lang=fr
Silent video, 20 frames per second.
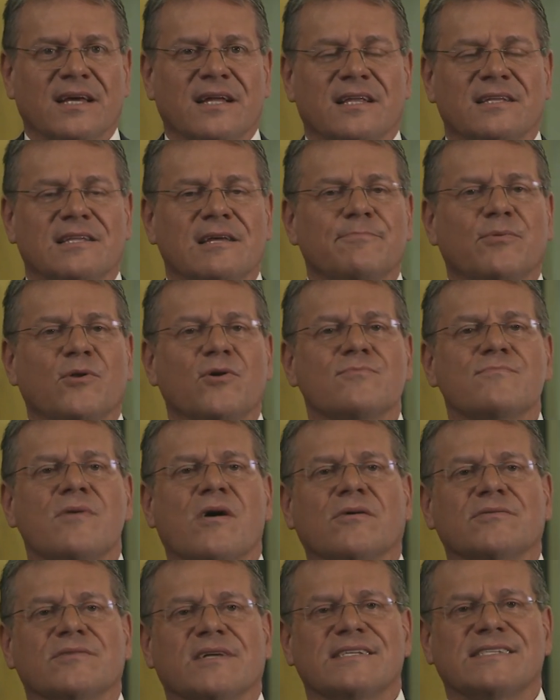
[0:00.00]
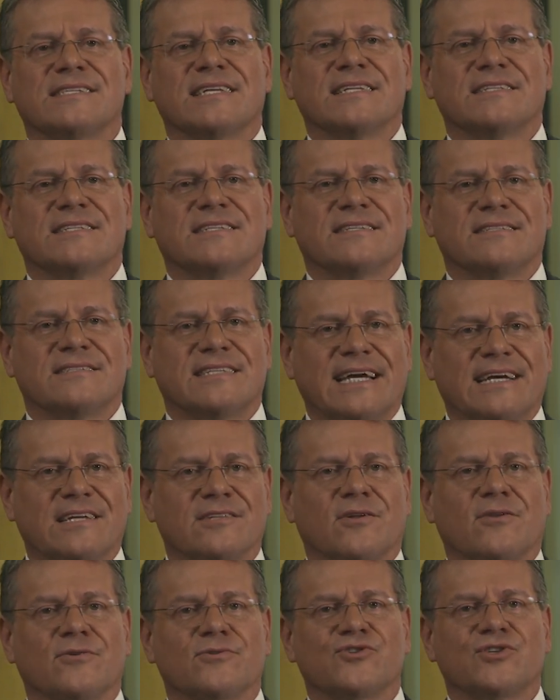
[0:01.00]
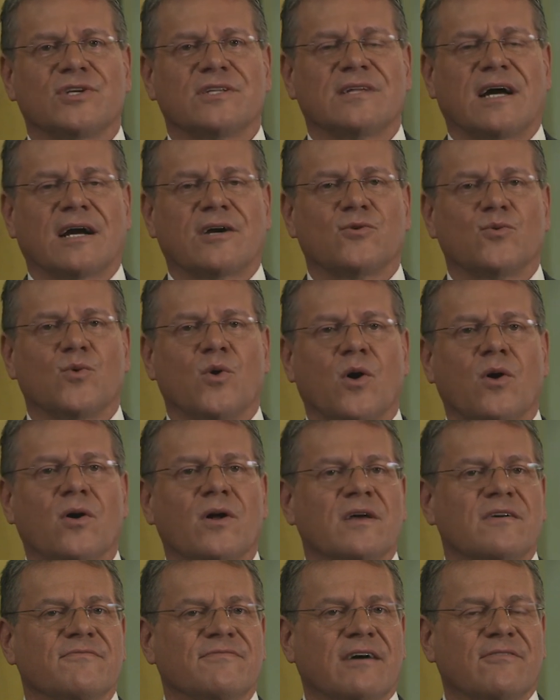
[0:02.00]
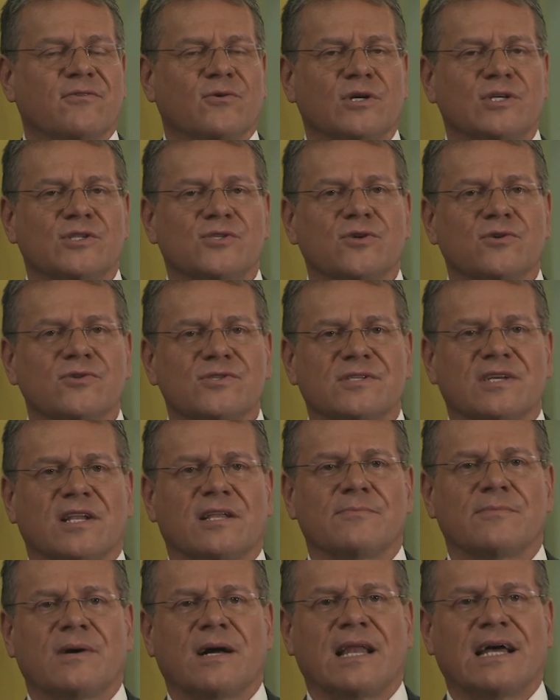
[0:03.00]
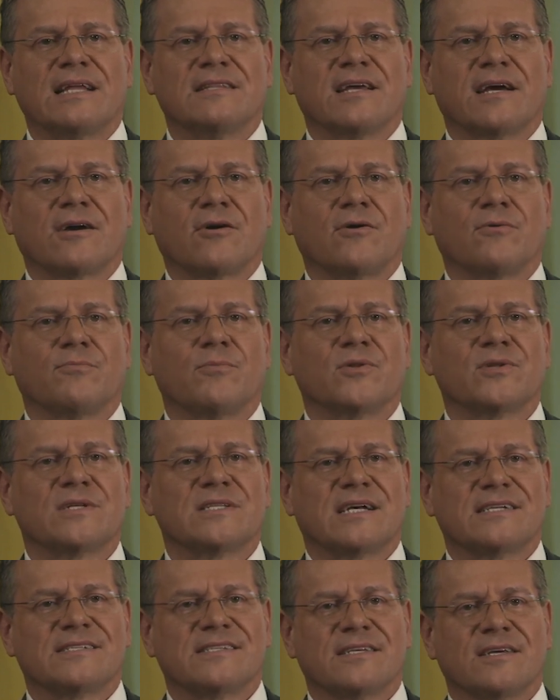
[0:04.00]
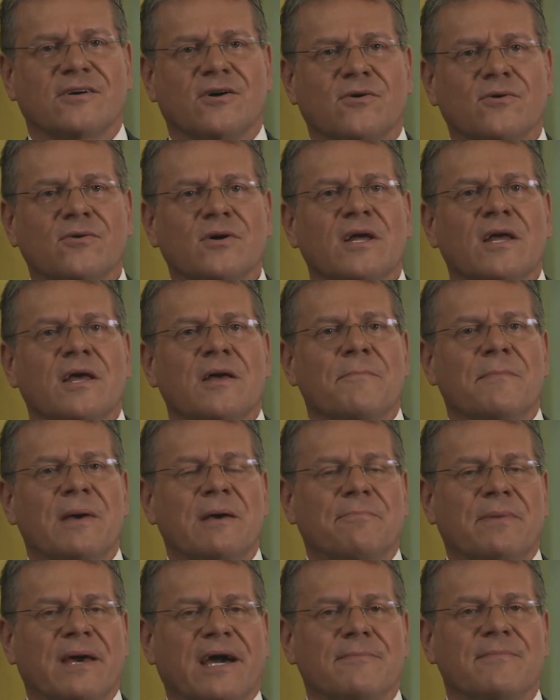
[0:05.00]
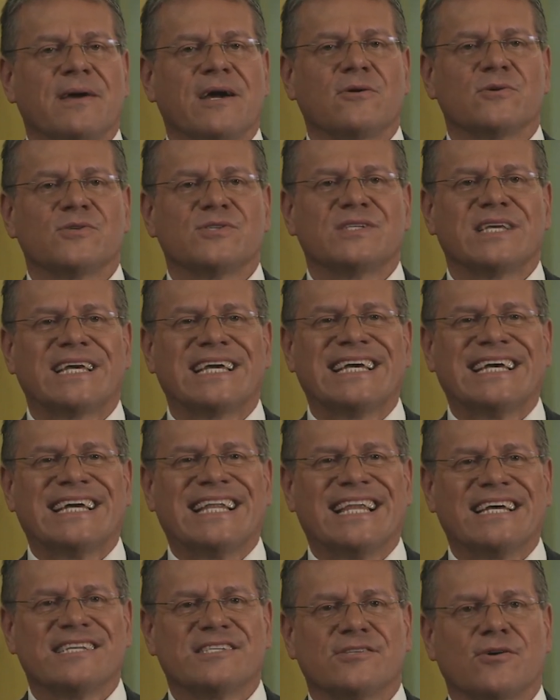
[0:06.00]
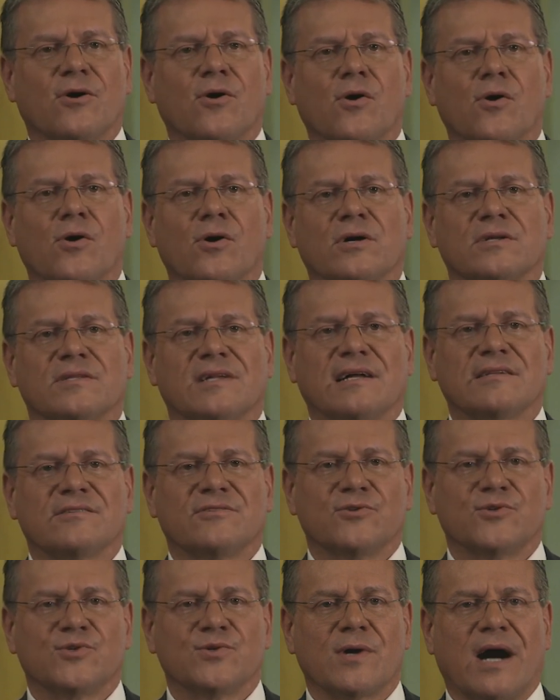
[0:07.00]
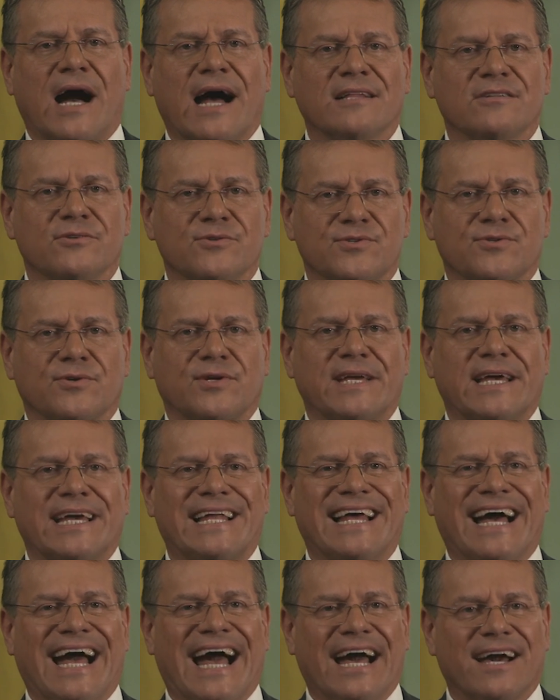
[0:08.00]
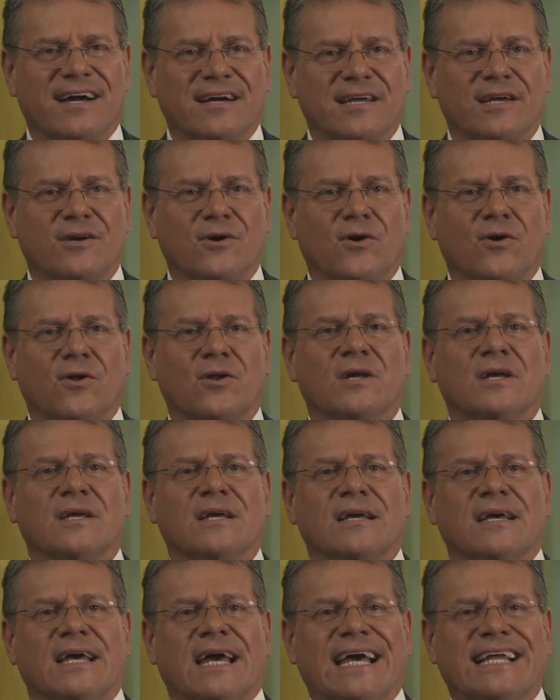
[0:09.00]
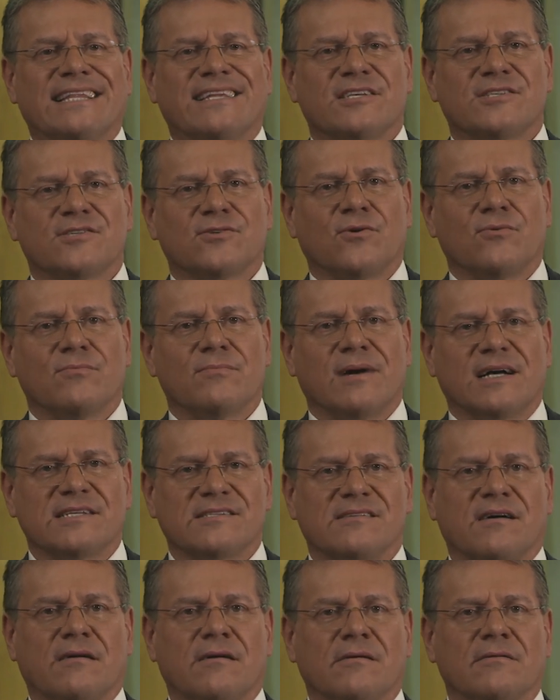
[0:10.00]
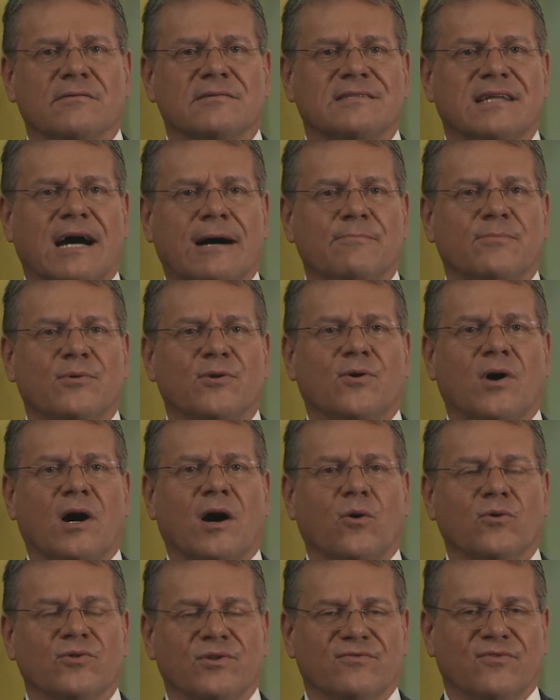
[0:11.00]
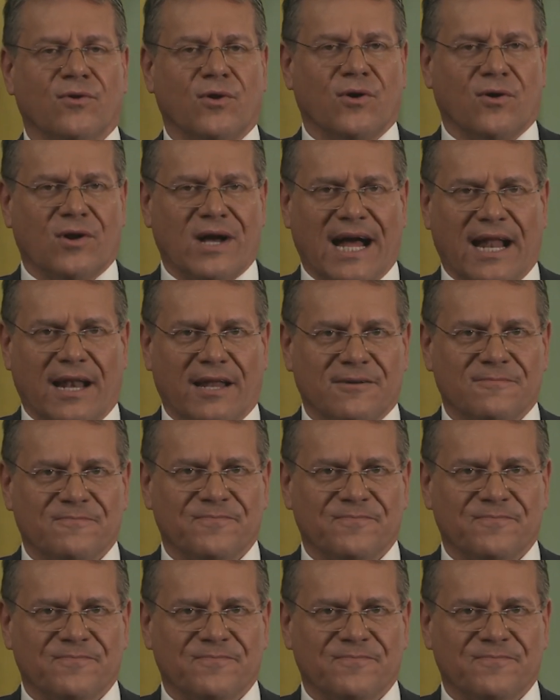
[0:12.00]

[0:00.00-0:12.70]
Le déploiement de cette technologie d'aqua favorise non seulement la décarbonisation, mais permet aussi l'essor d'un tissu industriel agricole et de son bassin d'emploi au niveau local.